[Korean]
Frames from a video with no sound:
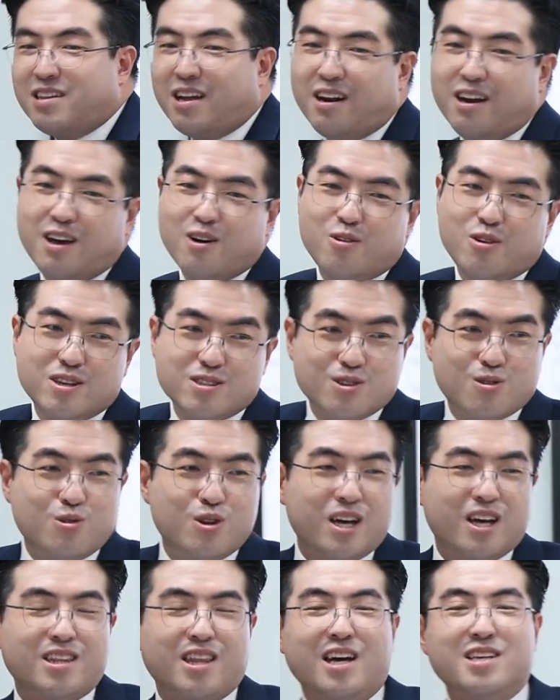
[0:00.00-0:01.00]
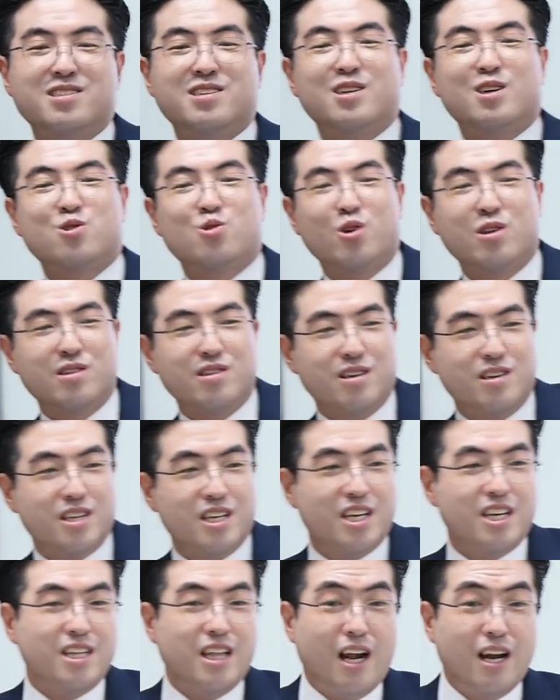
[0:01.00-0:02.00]
달라고 해서 우리가 다스려
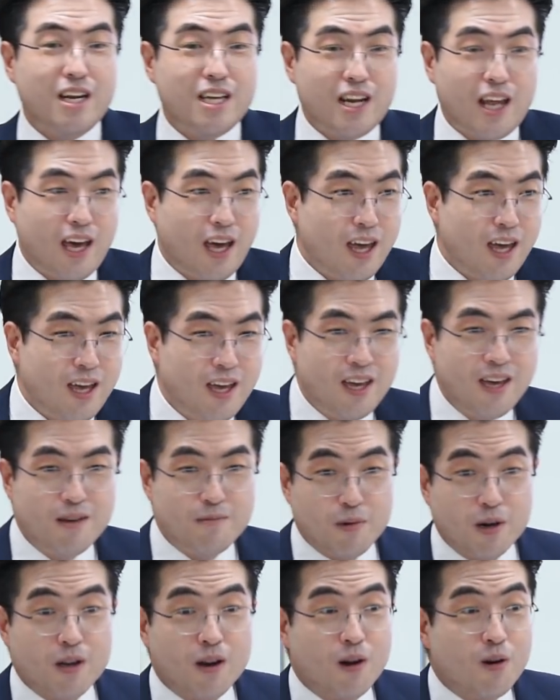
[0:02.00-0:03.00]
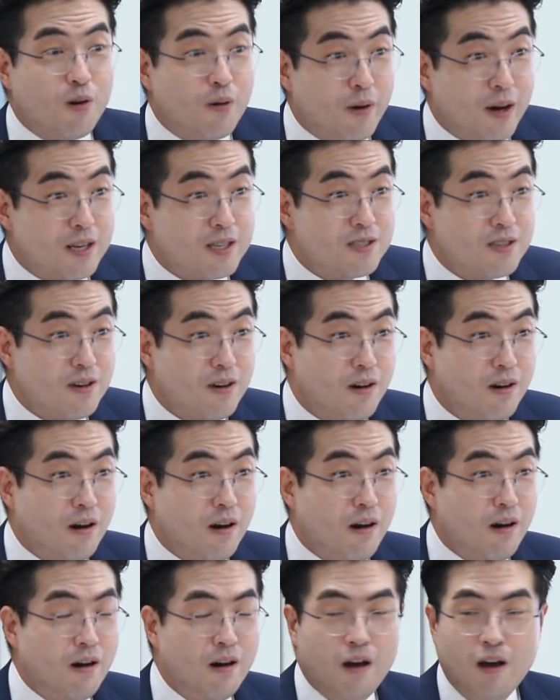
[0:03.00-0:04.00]
줬더니 난리네. 뭐 이러고 말이죠.
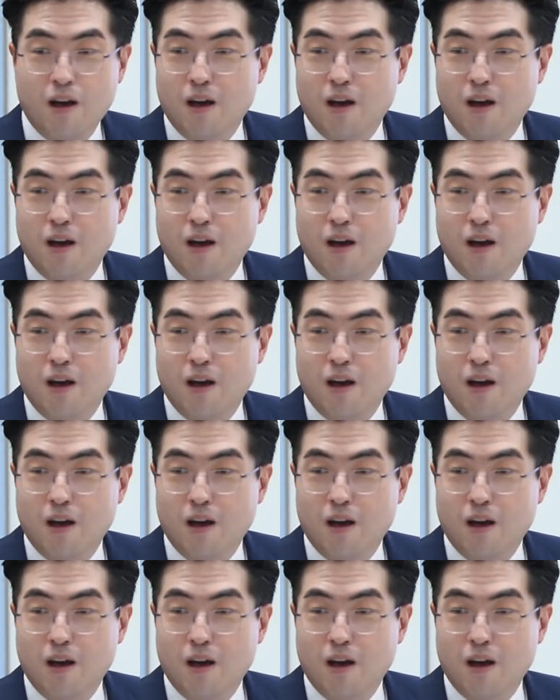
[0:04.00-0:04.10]
어.